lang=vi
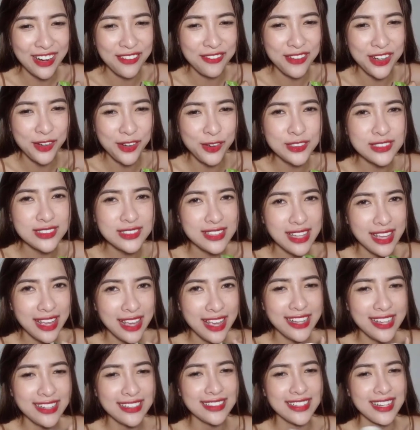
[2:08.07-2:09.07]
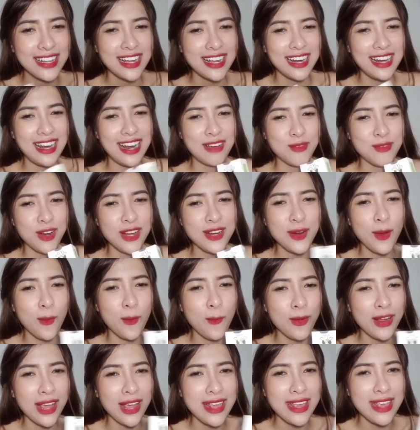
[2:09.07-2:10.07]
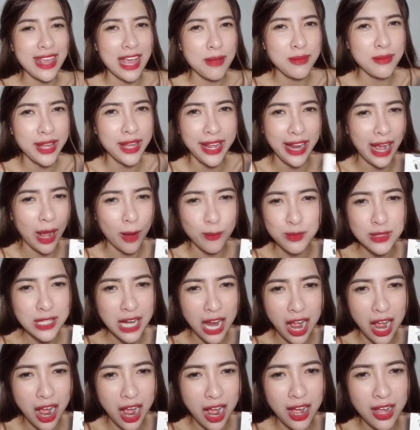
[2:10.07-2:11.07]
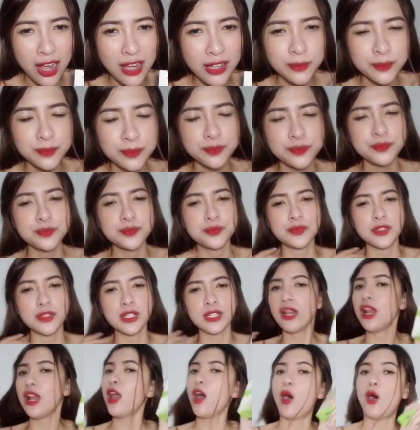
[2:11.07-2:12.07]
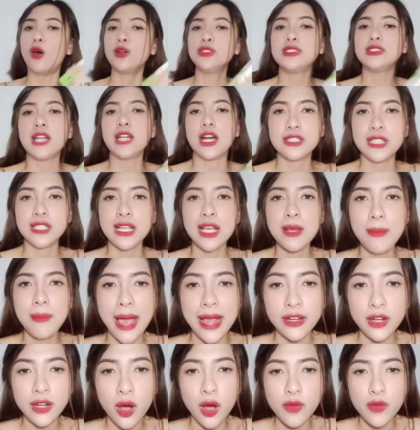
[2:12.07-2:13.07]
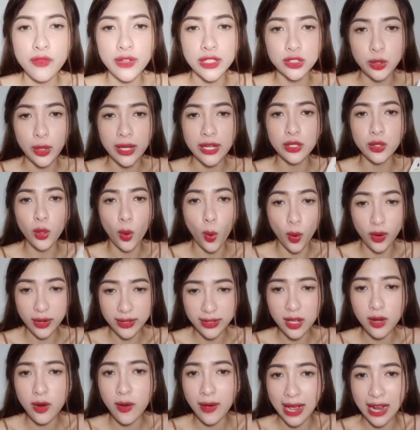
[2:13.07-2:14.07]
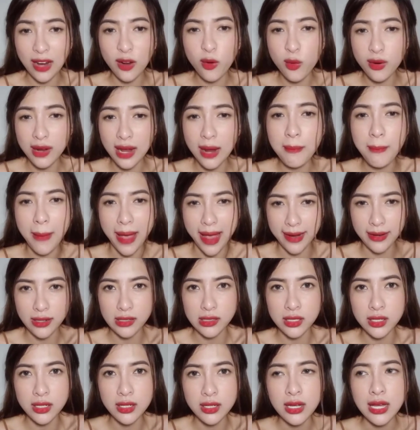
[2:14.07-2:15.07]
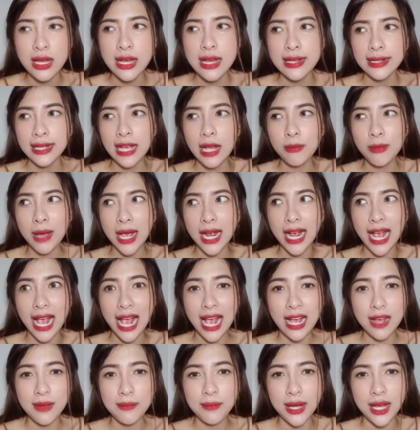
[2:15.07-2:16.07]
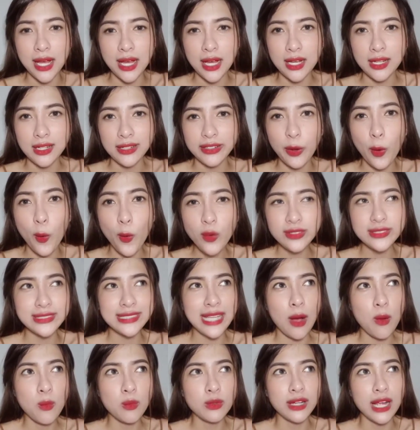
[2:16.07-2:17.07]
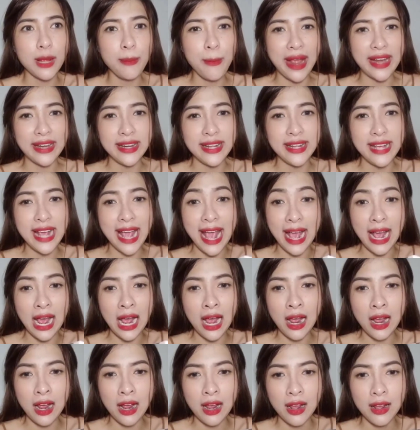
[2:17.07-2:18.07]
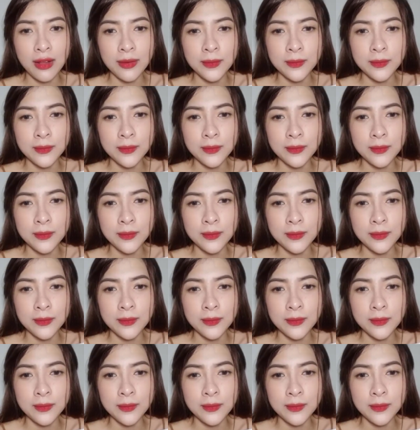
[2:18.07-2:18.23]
không phải hút tiên làm cái đùng cái giảm liền không có nó là hỗ trợ cho các bạn thôi và tùy thuộc cái chế độ ăn uống các bạn nữa các bạn ăn mà uống xong rồi các bạn đi ăn